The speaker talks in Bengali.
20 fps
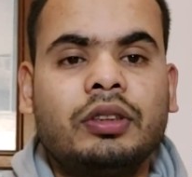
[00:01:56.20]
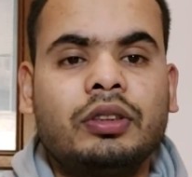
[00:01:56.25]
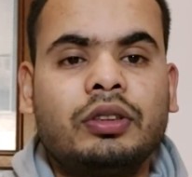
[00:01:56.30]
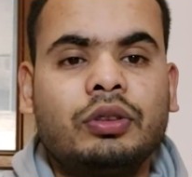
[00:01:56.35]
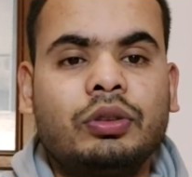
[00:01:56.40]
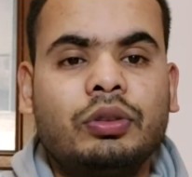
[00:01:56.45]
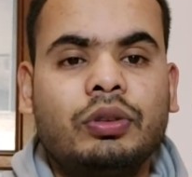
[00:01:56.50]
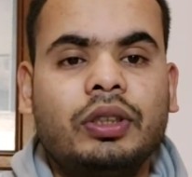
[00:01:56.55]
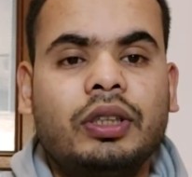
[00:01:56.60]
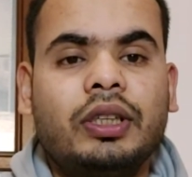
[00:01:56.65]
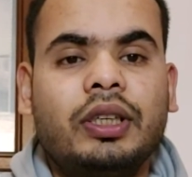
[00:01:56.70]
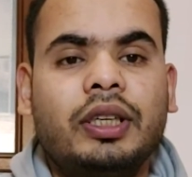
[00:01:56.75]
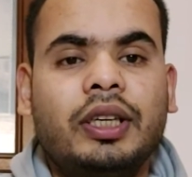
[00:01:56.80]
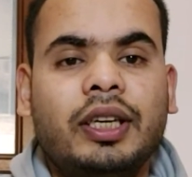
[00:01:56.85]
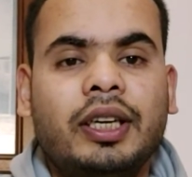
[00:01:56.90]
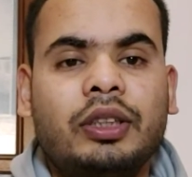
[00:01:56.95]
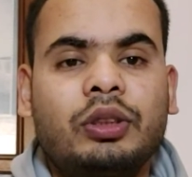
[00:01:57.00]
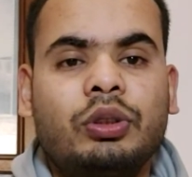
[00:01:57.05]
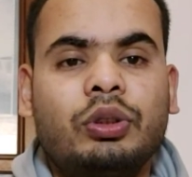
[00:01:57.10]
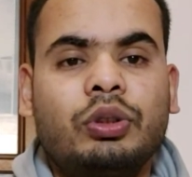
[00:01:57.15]
সো
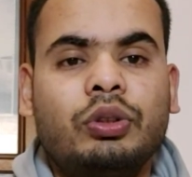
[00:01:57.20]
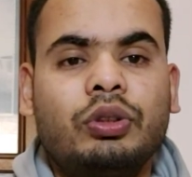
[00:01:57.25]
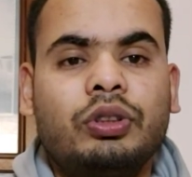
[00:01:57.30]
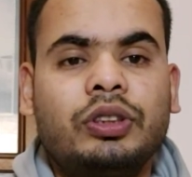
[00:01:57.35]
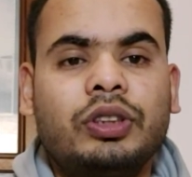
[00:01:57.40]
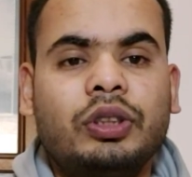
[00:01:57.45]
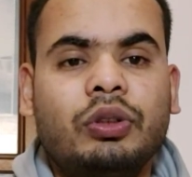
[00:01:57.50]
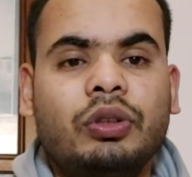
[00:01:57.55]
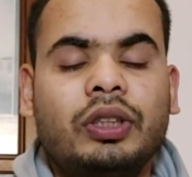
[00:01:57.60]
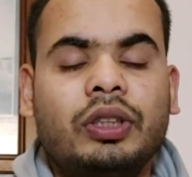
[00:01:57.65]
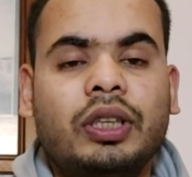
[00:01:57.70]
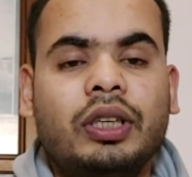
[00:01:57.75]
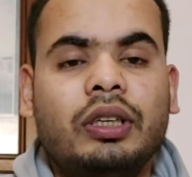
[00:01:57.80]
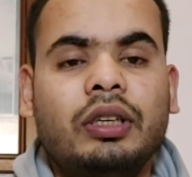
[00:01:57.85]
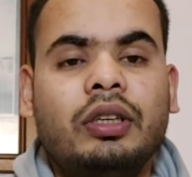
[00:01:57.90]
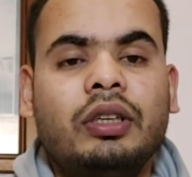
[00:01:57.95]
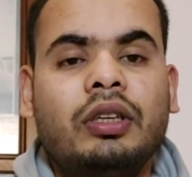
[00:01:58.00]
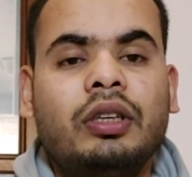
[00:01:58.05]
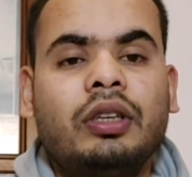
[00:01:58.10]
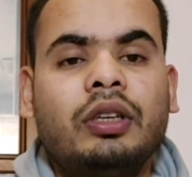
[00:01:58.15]
এতটুকু হয়েছে কথা
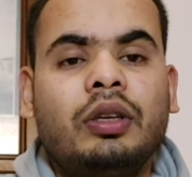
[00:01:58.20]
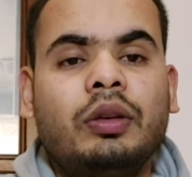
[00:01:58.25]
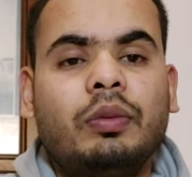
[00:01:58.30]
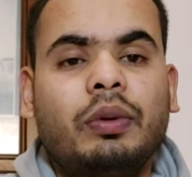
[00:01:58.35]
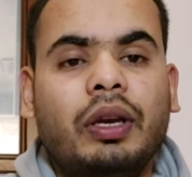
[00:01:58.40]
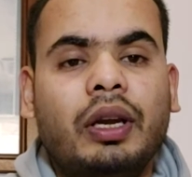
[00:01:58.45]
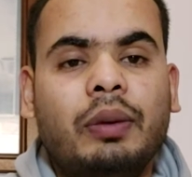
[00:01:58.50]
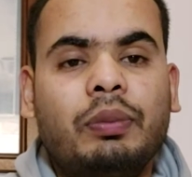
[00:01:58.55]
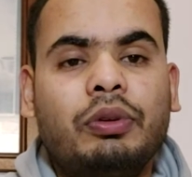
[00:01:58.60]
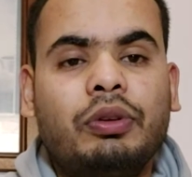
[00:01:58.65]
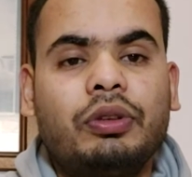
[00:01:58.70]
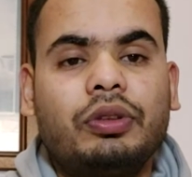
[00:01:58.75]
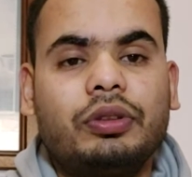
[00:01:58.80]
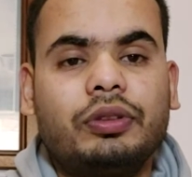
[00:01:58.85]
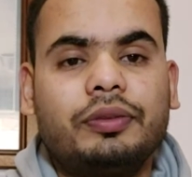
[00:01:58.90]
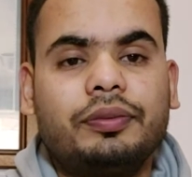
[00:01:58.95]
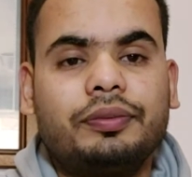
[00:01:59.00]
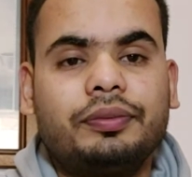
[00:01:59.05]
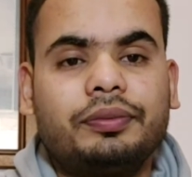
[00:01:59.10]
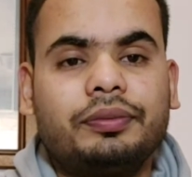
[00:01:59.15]
এবং
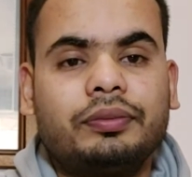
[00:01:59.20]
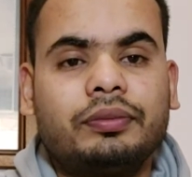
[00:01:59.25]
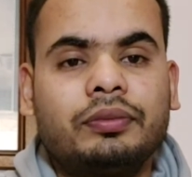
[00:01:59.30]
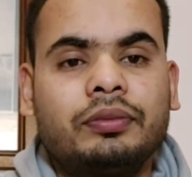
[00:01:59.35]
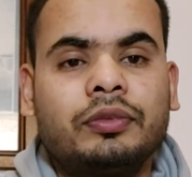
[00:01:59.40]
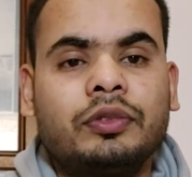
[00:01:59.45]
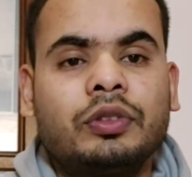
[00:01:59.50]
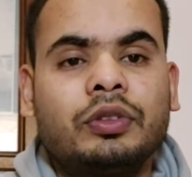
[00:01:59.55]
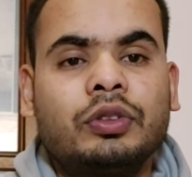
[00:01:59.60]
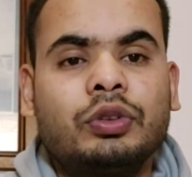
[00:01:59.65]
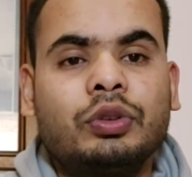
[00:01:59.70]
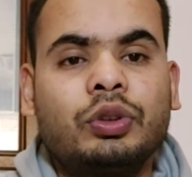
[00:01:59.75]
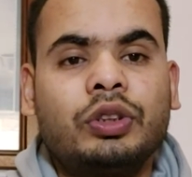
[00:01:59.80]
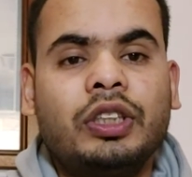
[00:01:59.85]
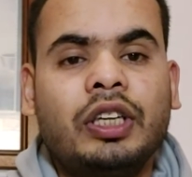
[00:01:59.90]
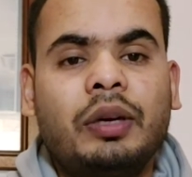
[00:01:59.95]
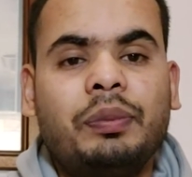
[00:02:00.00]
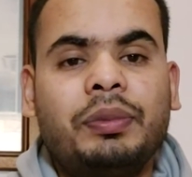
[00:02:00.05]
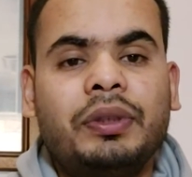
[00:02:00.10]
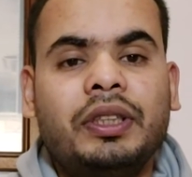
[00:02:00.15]
যদি
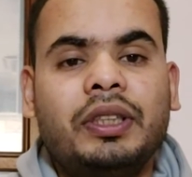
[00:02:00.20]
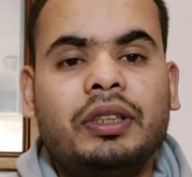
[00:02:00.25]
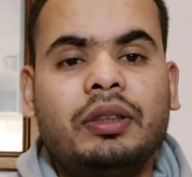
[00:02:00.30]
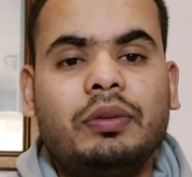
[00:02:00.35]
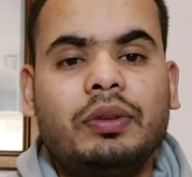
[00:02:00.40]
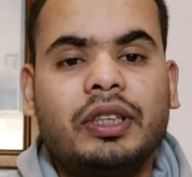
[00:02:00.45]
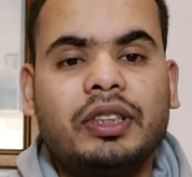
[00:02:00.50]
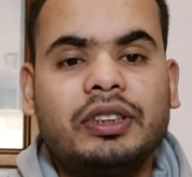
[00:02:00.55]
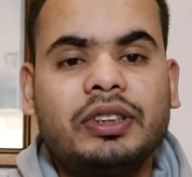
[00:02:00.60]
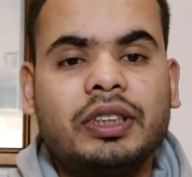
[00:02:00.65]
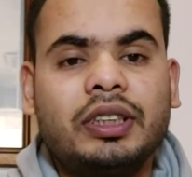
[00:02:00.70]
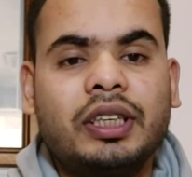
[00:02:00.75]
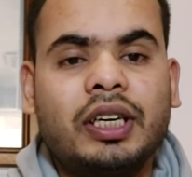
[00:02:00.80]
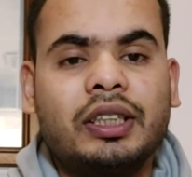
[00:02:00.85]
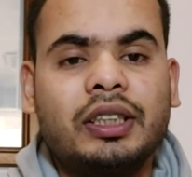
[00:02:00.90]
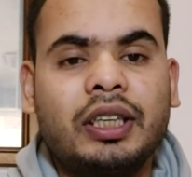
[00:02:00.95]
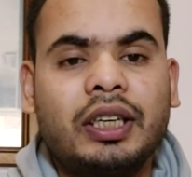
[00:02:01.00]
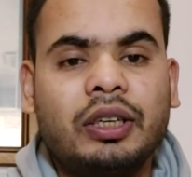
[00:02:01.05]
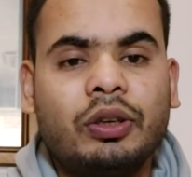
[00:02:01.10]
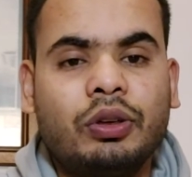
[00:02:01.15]
আপনি রেসিডেন্ট
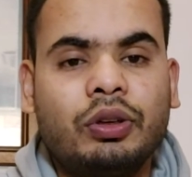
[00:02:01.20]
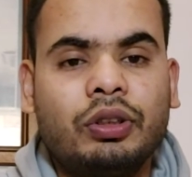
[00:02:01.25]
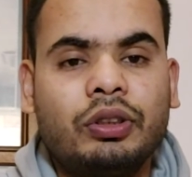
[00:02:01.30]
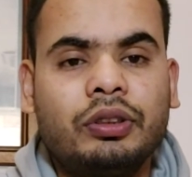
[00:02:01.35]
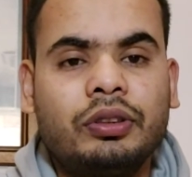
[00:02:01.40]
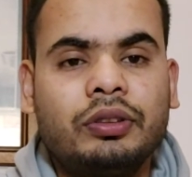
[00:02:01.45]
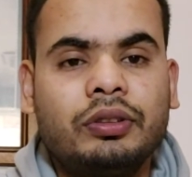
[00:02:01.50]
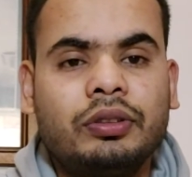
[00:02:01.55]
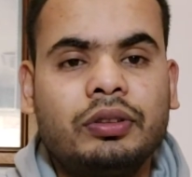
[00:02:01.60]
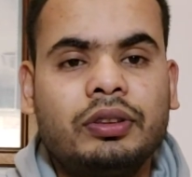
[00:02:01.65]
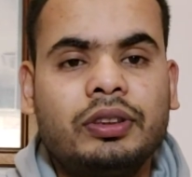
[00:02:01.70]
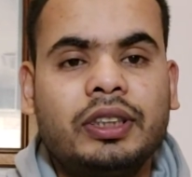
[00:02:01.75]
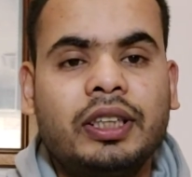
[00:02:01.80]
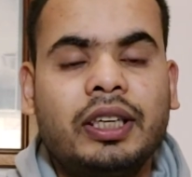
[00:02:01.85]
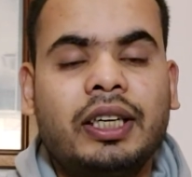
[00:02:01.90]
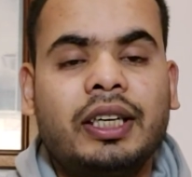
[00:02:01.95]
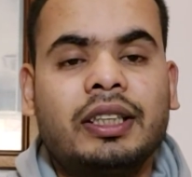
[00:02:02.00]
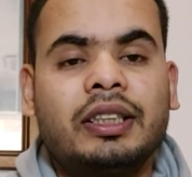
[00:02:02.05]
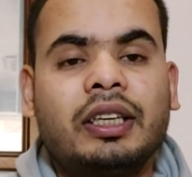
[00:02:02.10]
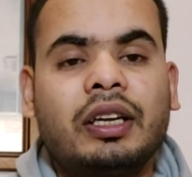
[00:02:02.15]
কার্ডধারী হন সেই
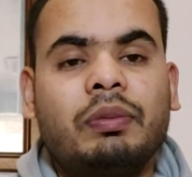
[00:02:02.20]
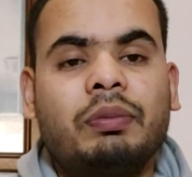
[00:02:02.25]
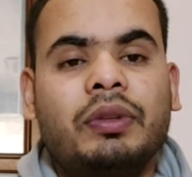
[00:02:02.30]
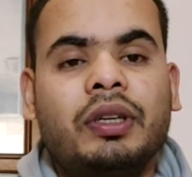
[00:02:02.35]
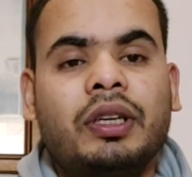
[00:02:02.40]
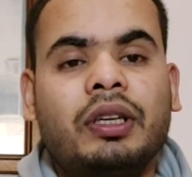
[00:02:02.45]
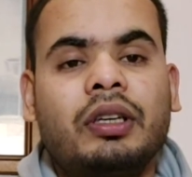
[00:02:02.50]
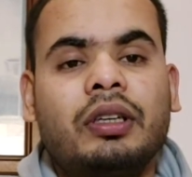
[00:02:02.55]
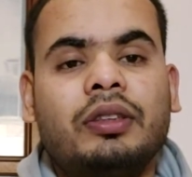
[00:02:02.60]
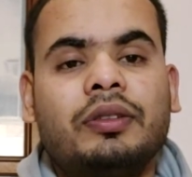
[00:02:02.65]
ক্ষেত্রে আপনার